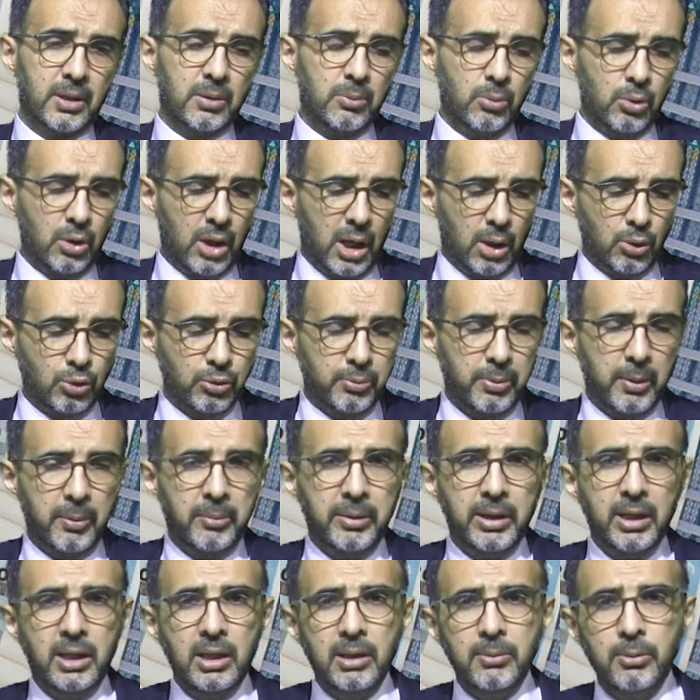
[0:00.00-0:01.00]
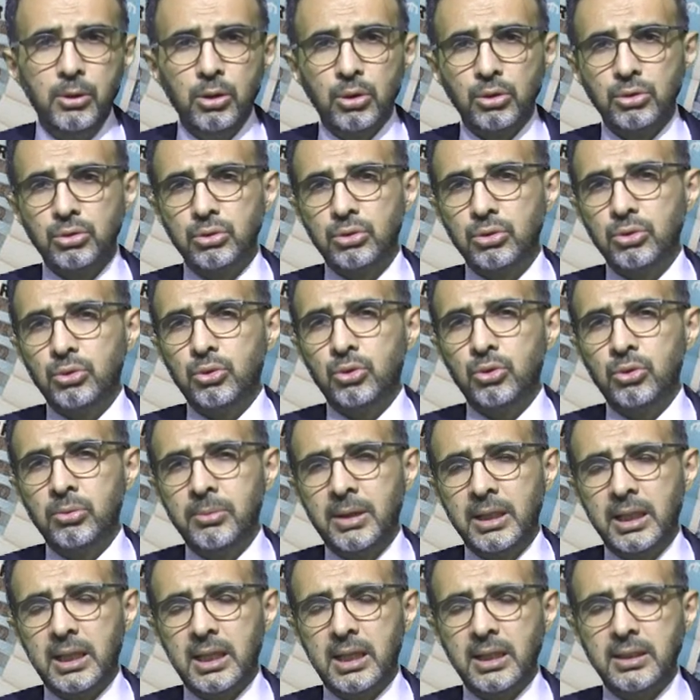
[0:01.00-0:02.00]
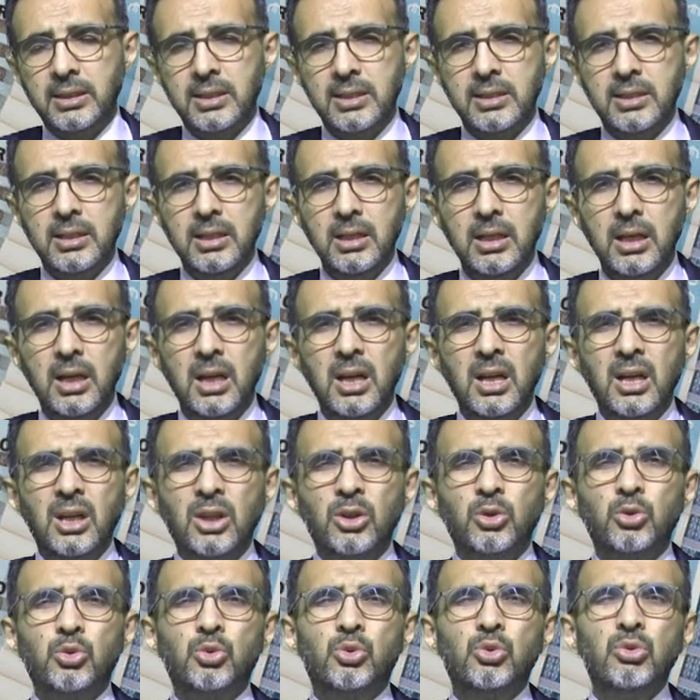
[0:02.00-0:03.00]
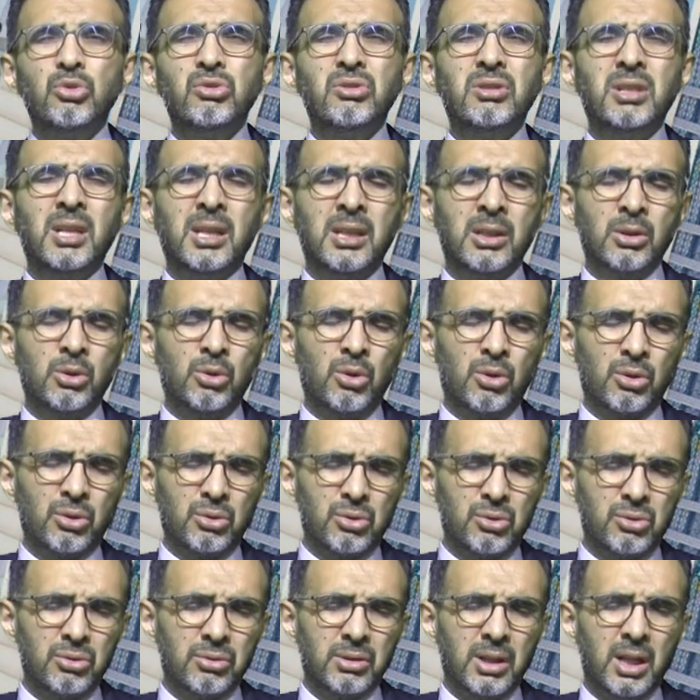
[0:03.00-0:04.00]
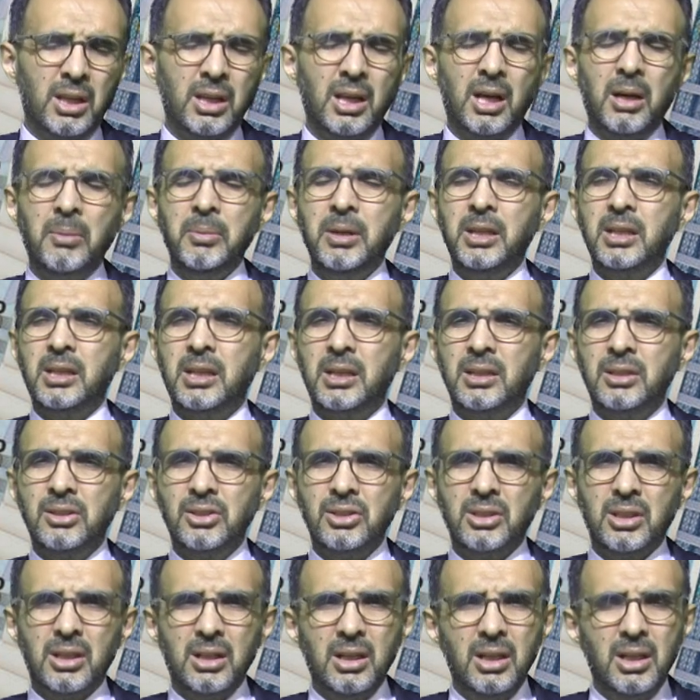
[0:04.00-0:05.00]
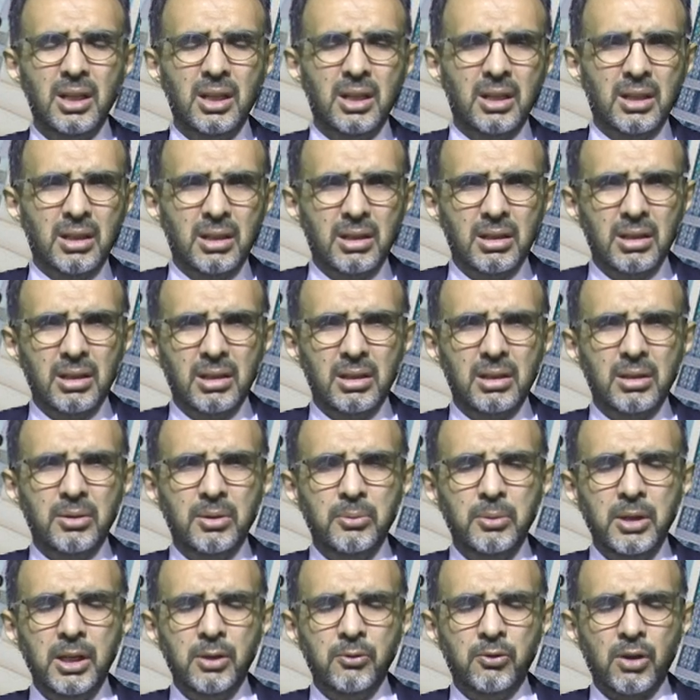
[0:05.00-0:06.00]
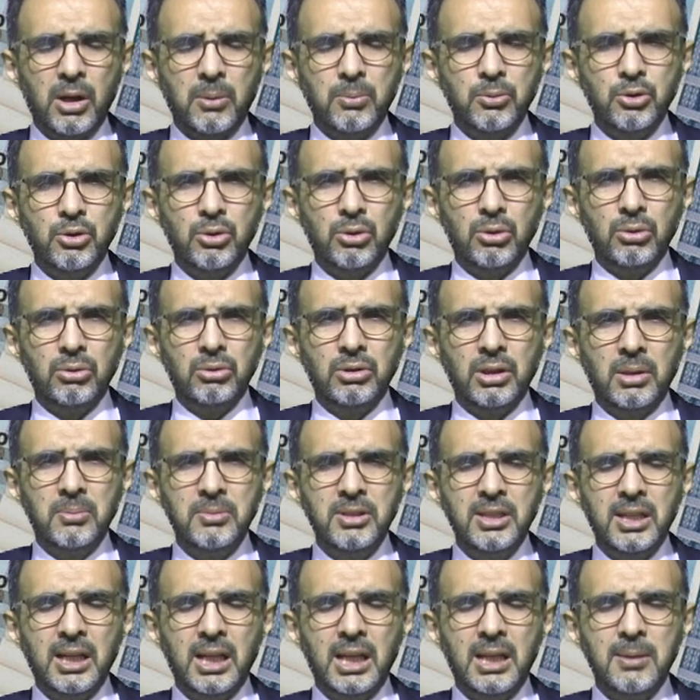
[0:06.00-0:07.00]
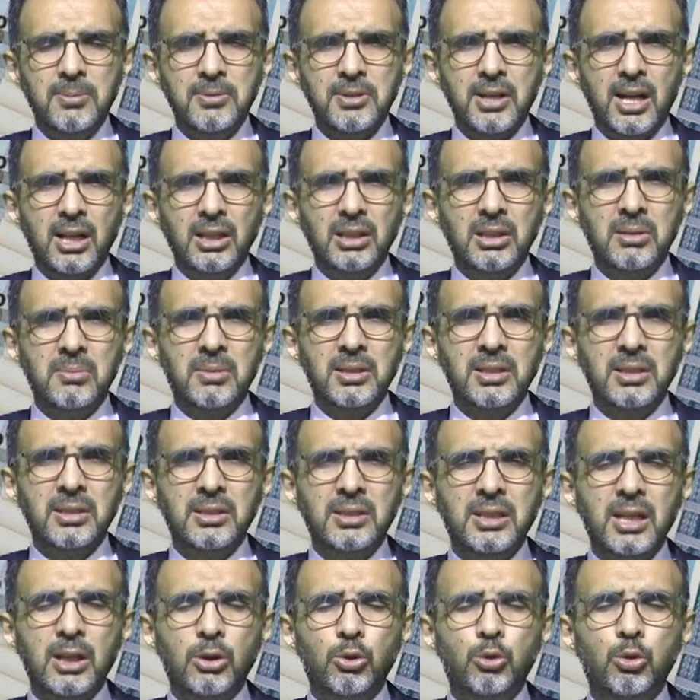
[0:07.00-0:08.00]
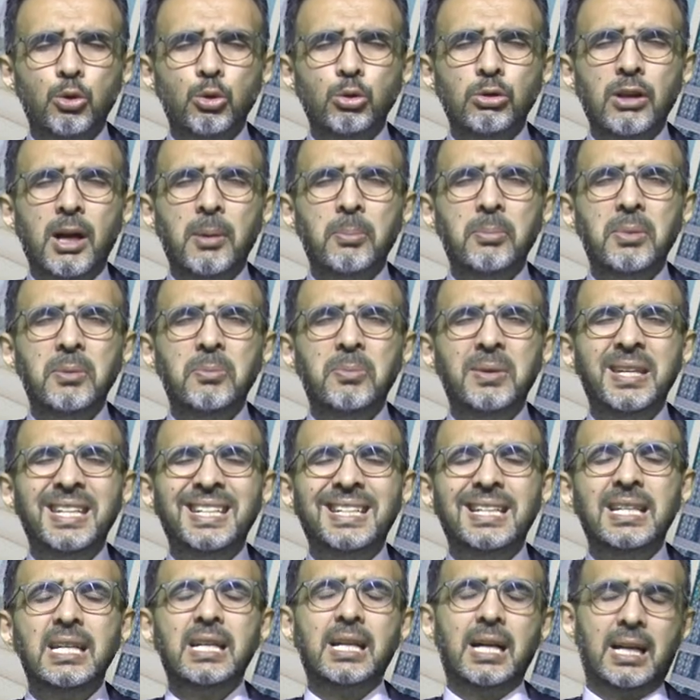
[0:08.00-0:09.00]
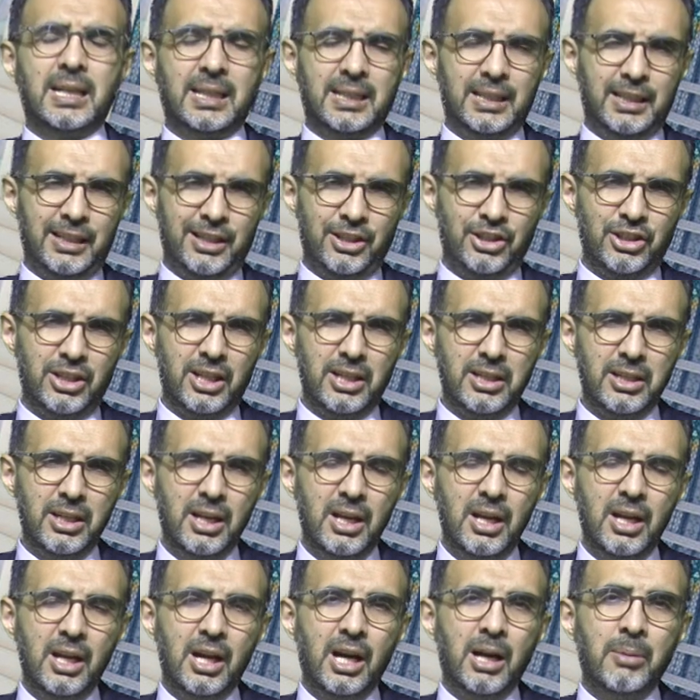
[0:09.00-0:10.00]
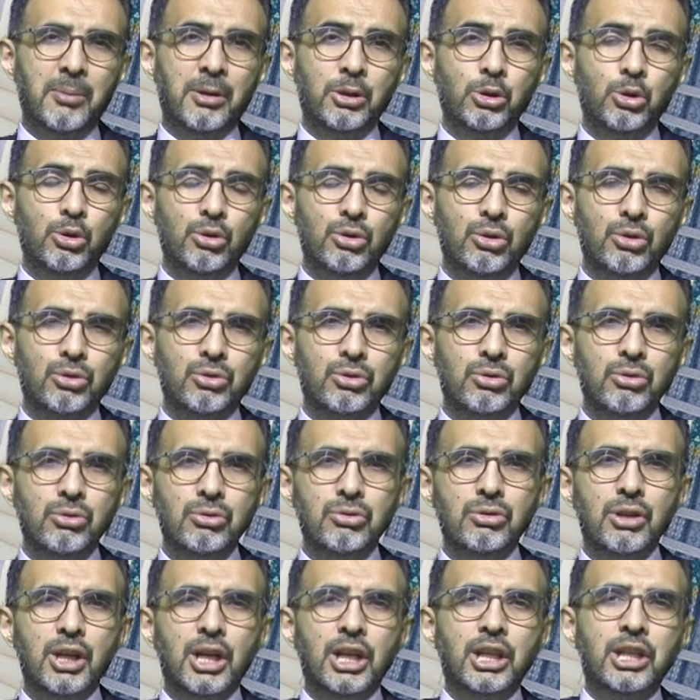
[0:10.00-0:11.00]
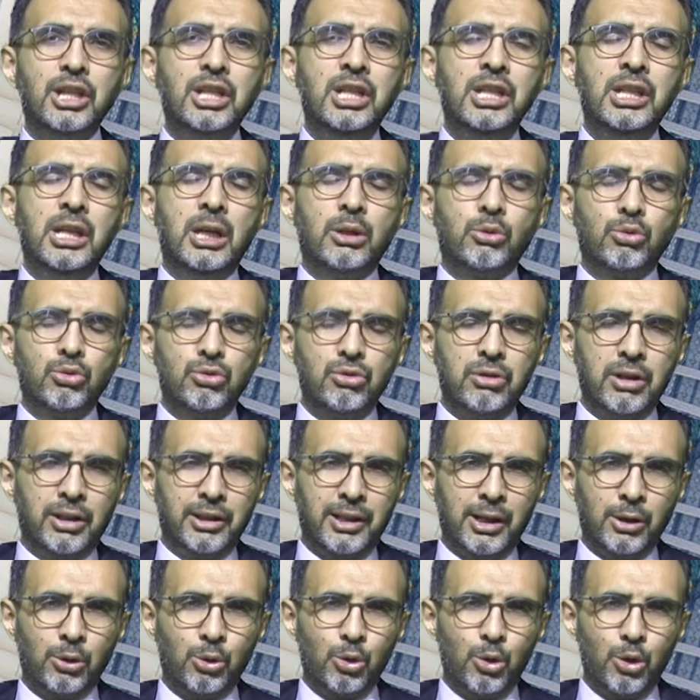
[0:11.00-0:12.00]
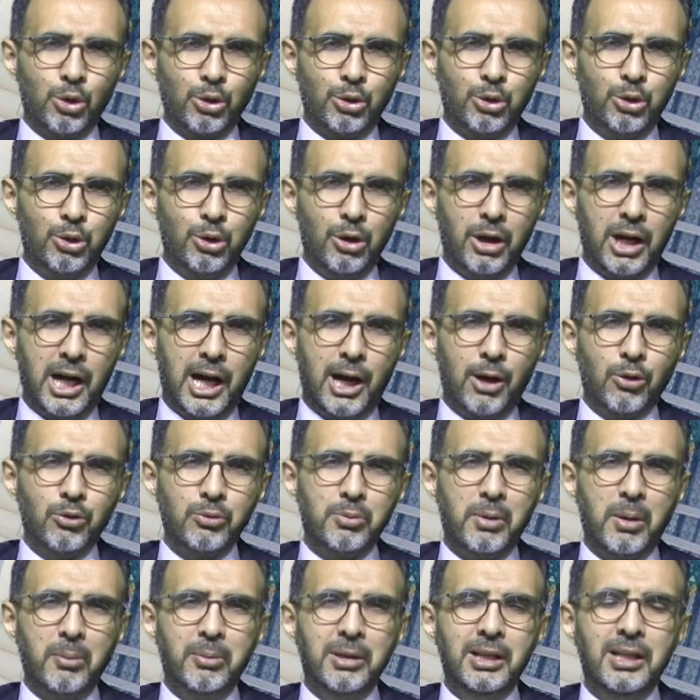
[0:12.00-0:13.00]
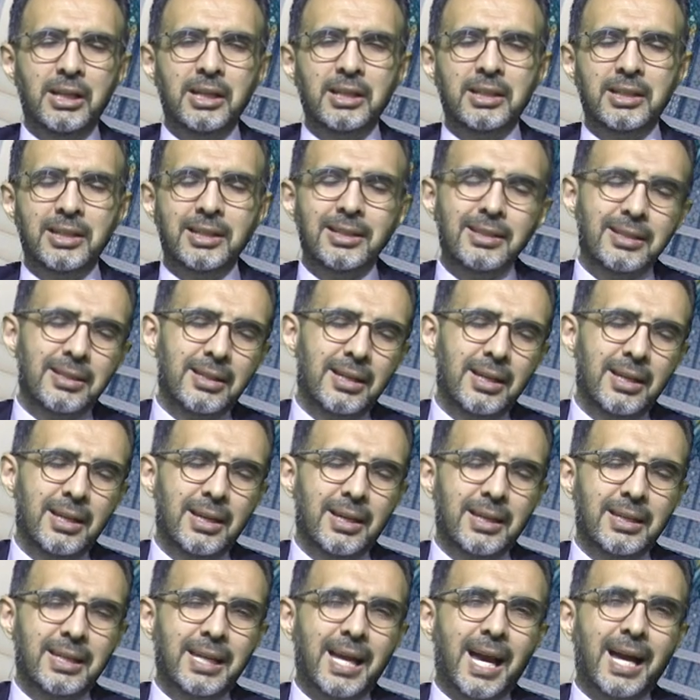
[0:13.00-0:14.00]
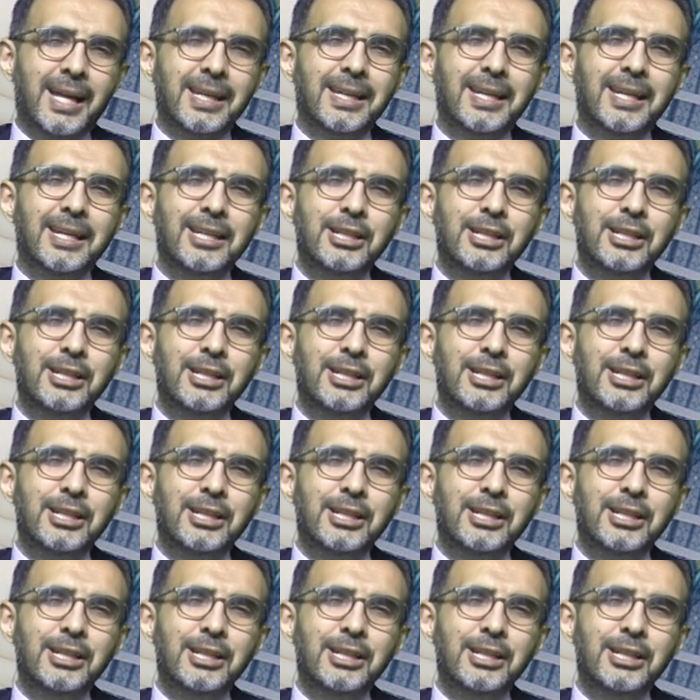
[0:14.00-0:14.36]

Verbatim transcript: Bu Avrupa Birliği biliyorsunuz kurulma gerekçesi Rusya'nın korkusundan, Amerika'nın işte e, en ufak bir şey olduğunda bize gelip saldırmasın diye kurulan bir birlik arkadaşlar. Ama görüyorsunuz yine Rusya'dan korkuyor. Avrupa Birliği'nin yani